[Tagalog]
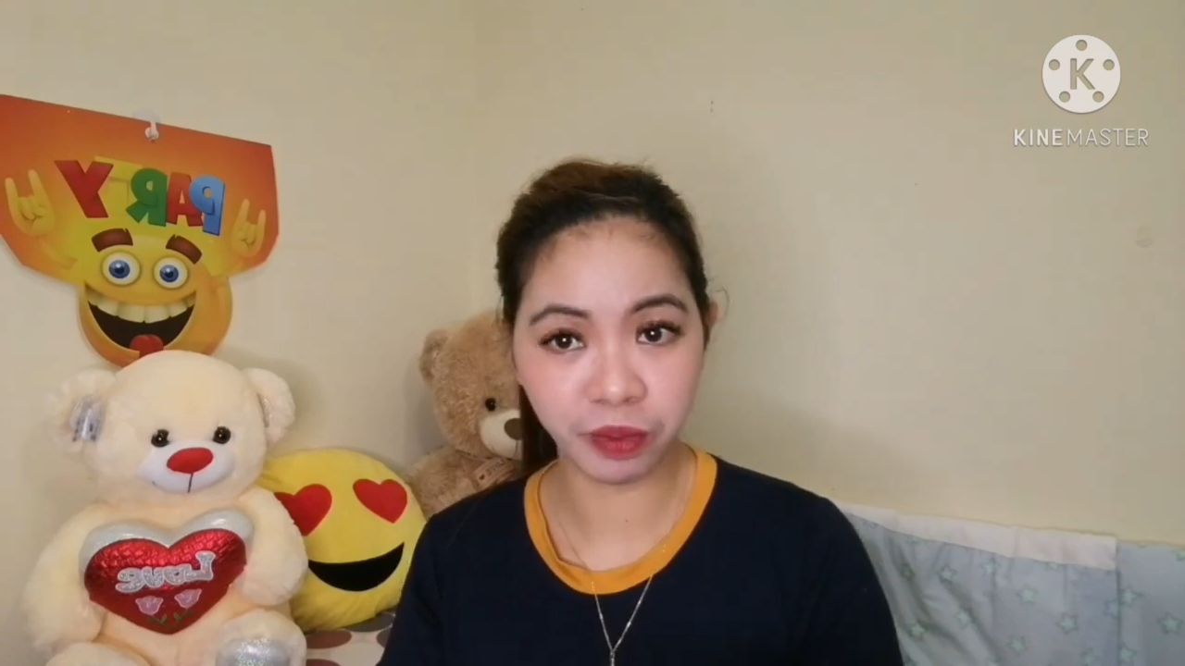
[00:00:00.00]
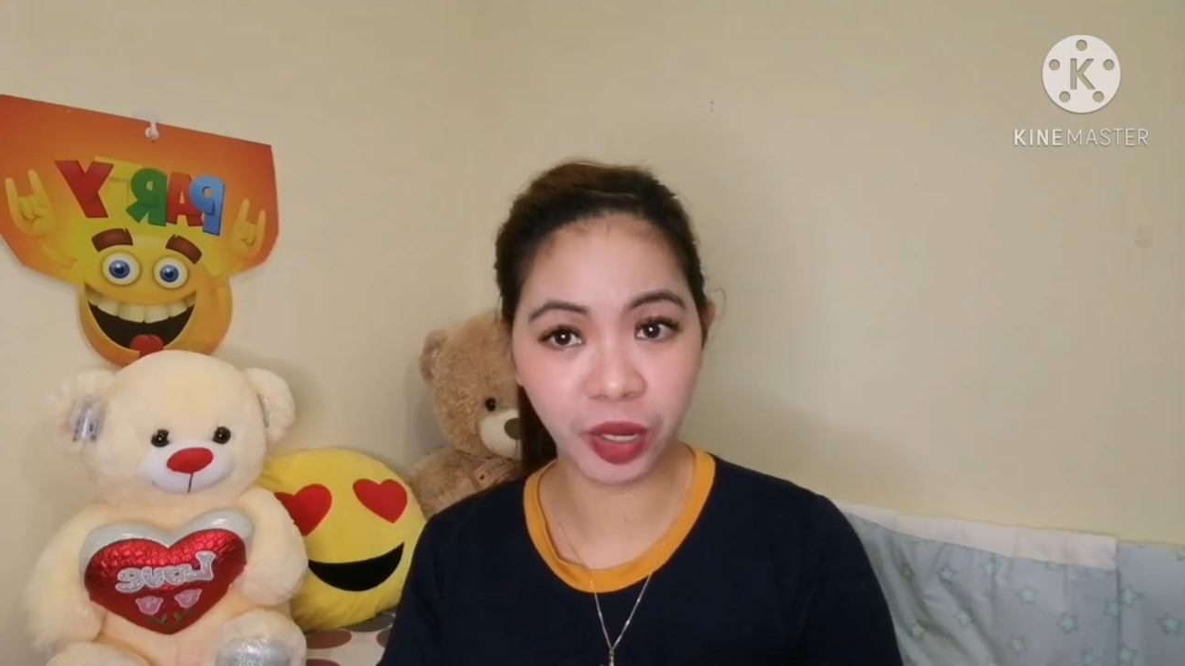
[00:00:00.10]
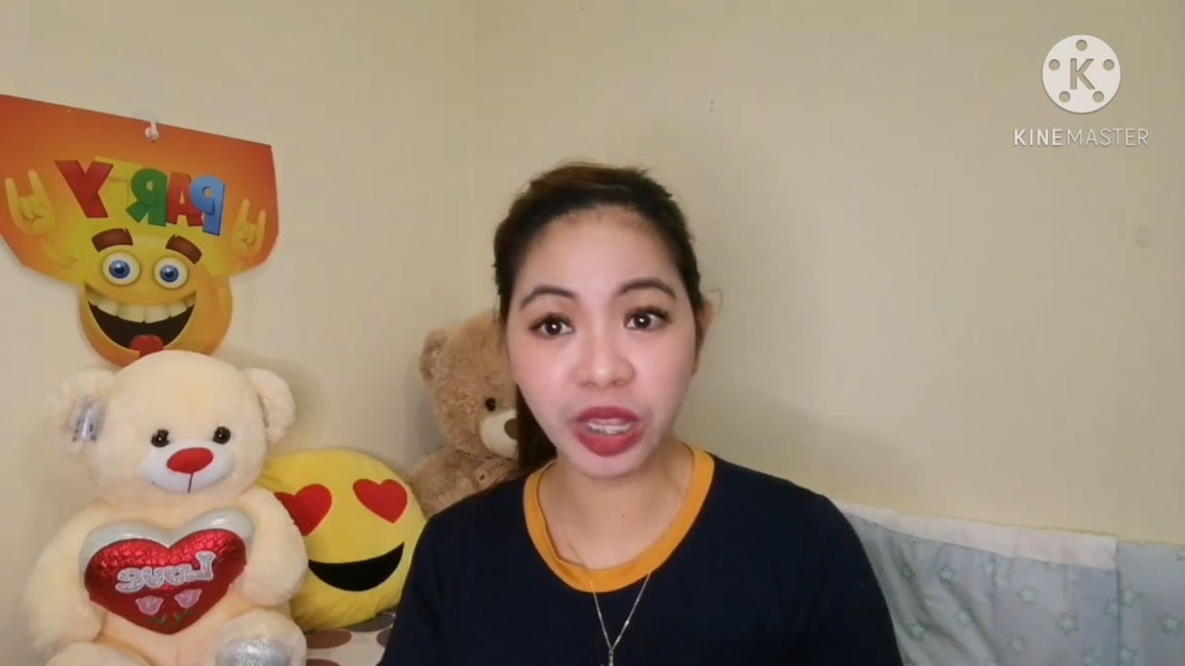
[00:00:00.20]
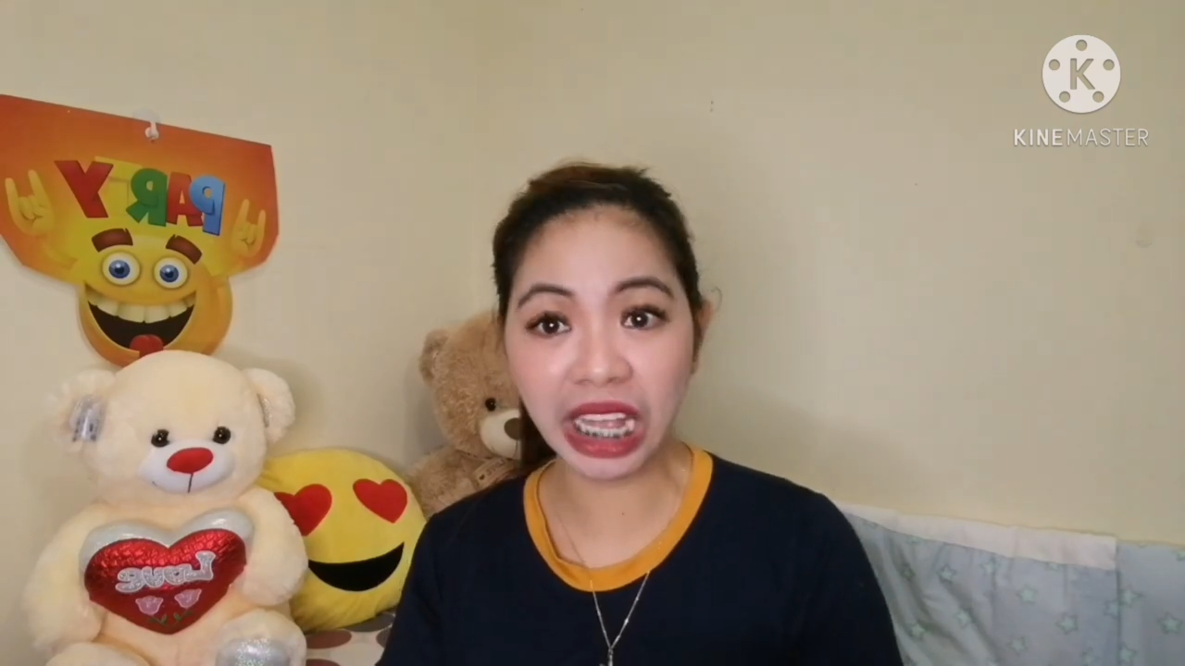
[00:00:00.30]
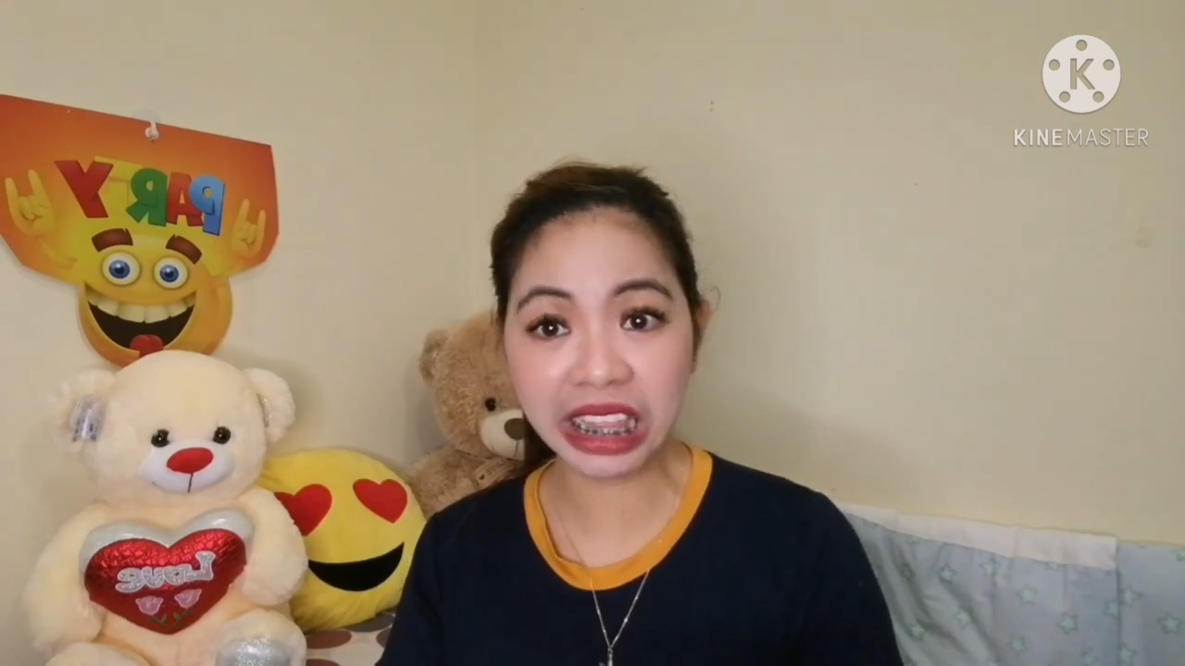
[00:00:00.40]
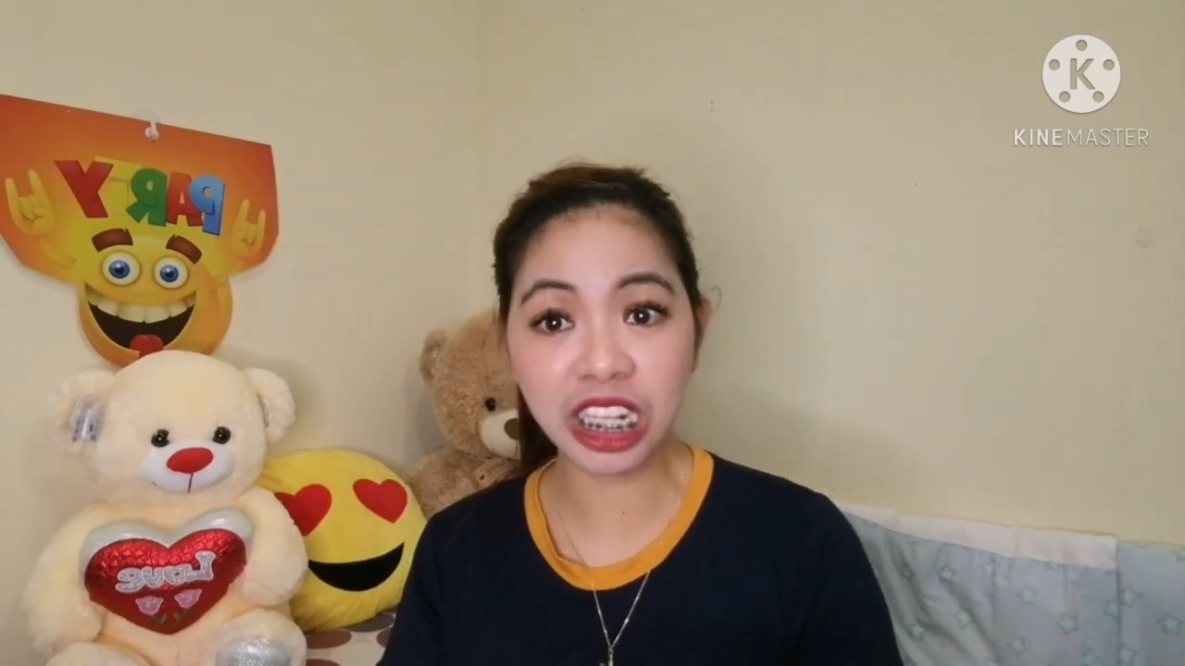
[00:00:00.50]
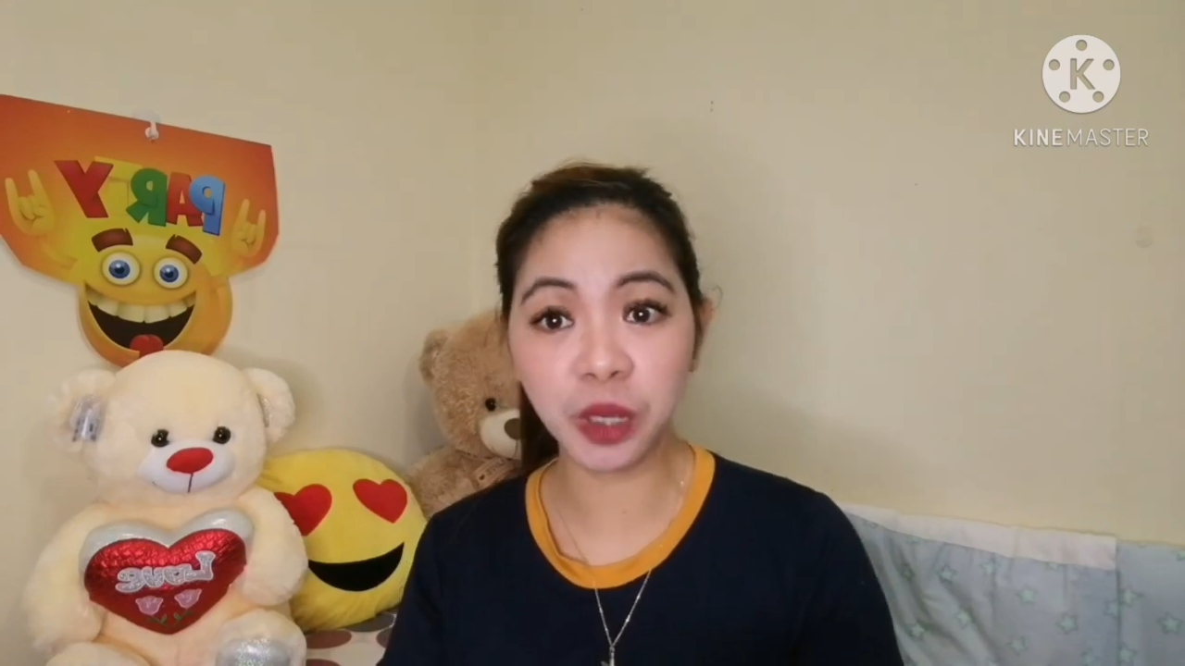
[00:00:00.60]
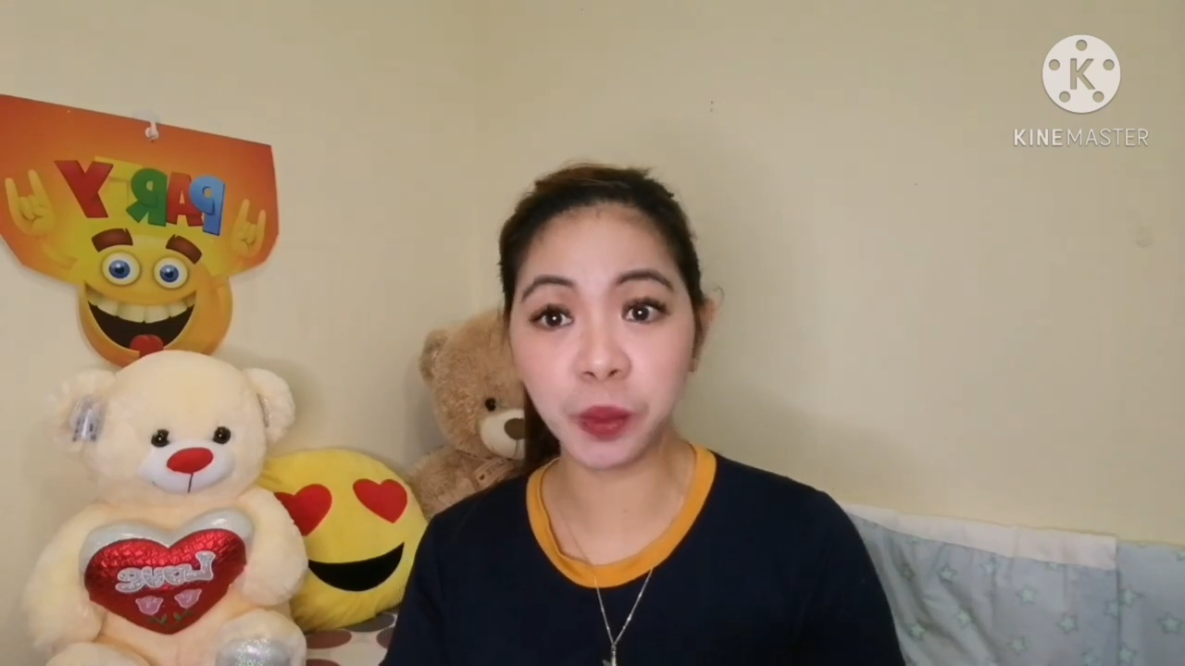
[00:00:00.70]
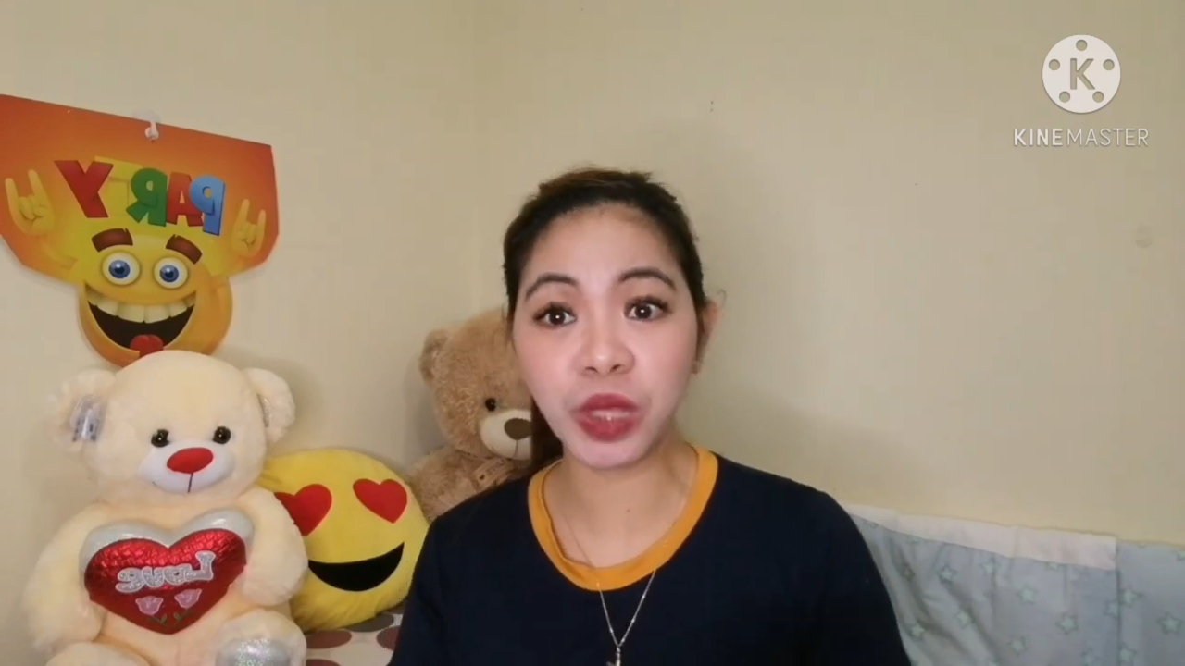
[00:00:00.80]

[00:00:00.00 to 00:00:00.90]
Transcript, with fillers: Pero dati hindi